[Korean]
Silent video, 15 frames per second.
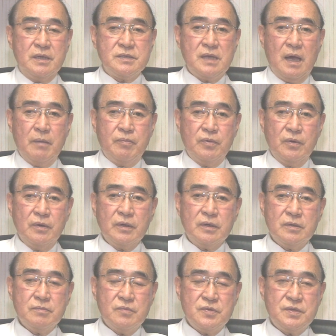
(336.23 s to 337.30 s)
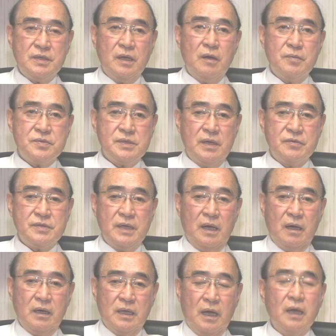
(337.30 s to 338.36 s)
그래서 앞으로는 큰 문제가 없으리라고
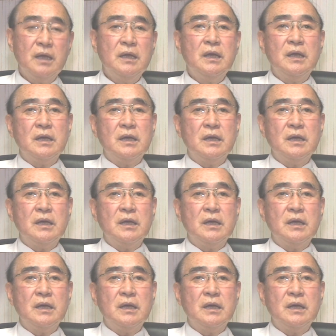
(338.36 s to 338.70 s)
생각하나